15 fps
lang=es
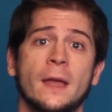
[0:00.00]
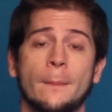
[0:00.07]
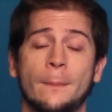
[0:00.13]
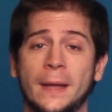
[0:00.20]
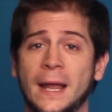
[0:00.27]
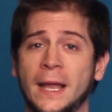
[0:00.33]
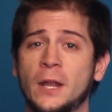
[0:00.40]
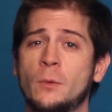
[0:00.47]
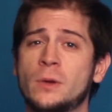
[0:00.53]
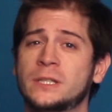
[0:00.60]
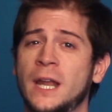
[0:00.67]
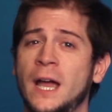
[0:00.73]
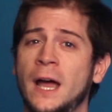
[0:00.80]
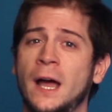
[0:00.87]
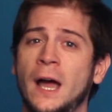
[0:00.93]
para que
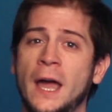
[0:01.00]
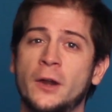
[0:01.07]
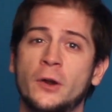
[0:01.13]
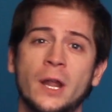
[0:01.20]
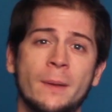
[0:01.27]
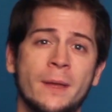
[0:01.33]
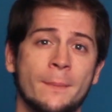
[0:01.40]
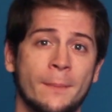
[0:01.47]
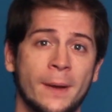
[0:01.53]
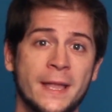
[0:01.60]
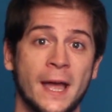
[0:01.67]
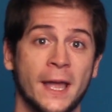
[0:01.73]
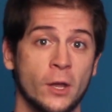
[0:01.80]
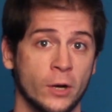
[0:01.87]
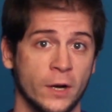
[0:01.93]
nuestra aeronave
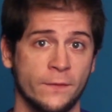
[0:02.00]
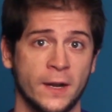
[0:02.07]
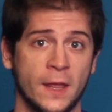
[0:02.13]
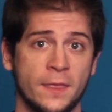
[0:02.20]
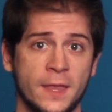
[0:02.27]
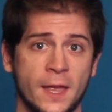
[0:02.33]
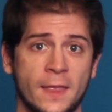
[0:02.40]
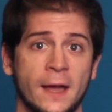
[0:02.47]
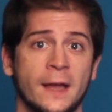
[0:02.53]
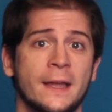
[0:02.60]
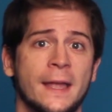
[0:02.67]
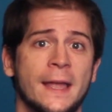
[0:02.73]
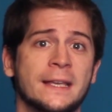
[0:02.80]
vaya georreferenciada